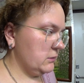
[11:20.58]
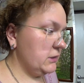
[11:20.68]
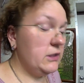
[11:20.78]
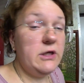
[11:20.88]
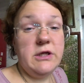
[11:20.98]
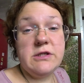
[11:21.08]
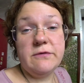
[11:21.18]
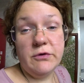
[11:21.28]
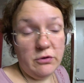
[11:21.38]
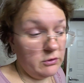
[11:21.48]
И
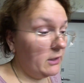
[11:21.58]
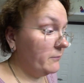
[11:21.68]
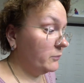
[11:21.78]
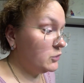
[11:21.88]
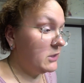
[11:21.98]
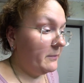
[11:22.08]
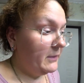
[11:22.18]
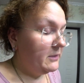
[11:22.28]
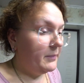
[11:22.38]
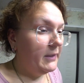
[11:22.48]
сегодня к нам после
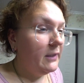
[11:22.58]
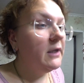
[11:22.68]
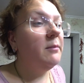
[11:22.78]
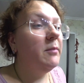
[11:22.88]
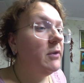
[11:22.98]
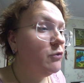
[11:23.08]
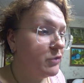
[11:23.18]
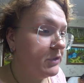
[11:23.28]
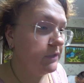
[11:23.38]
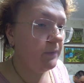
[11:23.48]
обеда приехали баба
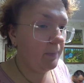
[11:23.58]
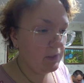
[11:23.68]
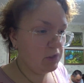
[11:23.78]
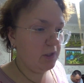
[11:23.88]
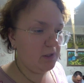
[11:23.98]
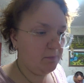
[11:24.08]
с деда Пашей. Они